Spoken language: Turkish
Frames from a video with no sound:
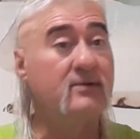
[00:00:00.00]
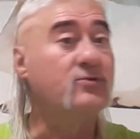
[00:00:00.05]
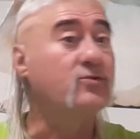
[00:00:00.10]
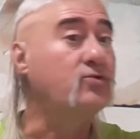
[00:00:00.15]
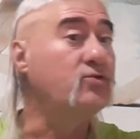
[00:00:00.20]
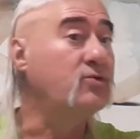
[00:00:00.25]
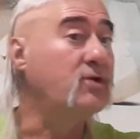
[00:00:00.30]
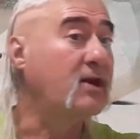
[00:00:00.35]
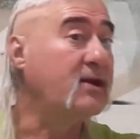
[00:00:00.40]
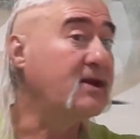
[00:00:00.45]

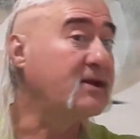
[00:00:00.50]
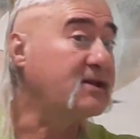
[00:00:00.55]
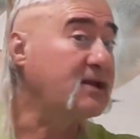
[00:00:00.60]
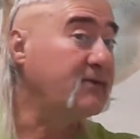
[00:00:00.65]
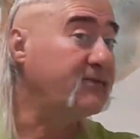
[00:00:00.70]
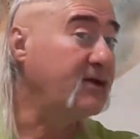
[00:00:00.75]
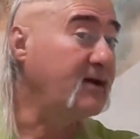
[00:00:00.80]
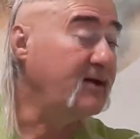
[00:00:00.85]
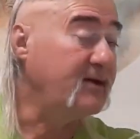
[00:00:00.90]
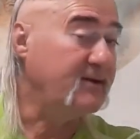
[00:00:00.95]
Dünyanın her
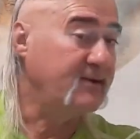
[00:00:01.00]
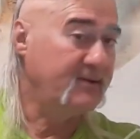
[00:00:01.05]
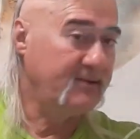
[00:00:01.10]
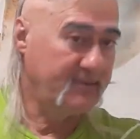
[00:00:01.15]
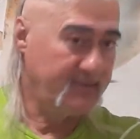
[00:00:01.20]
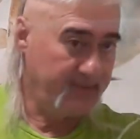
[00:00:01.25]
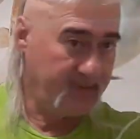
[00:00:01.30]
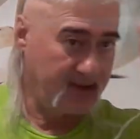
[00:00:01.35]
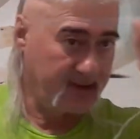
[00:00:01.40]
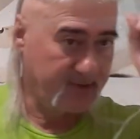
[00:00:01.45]
tarafına.
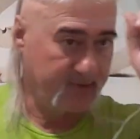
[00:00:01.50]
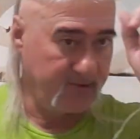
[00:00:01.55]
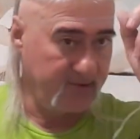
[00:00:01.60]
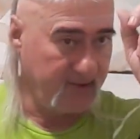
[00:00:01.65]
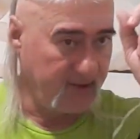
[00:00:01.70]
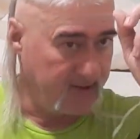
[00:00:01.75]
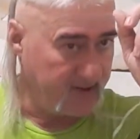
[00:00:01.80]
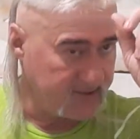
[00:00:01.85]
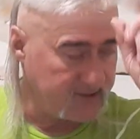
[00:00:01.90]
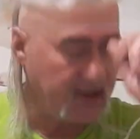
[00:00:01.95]
Bakın
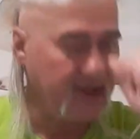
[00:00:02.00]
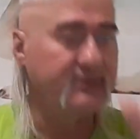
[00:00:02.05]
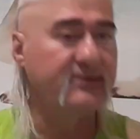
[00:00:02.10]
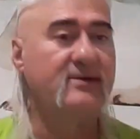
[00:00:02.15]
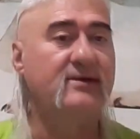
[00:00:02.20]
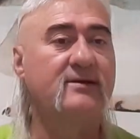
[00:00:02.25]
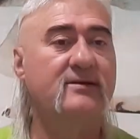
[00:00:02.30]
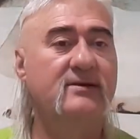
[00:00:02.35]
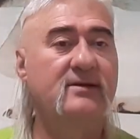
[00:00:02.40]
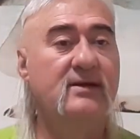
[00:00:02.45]
dünyanın her
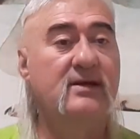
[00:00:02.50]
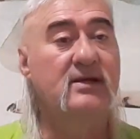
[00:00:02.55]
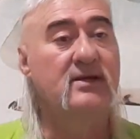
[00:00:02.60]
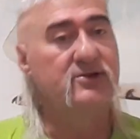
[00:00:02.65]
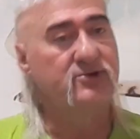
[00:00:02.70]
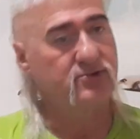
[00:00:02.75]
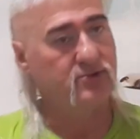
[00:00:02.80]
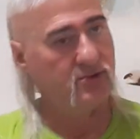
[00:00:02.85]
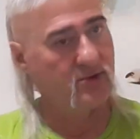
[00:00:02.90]
tarafına. Çünkü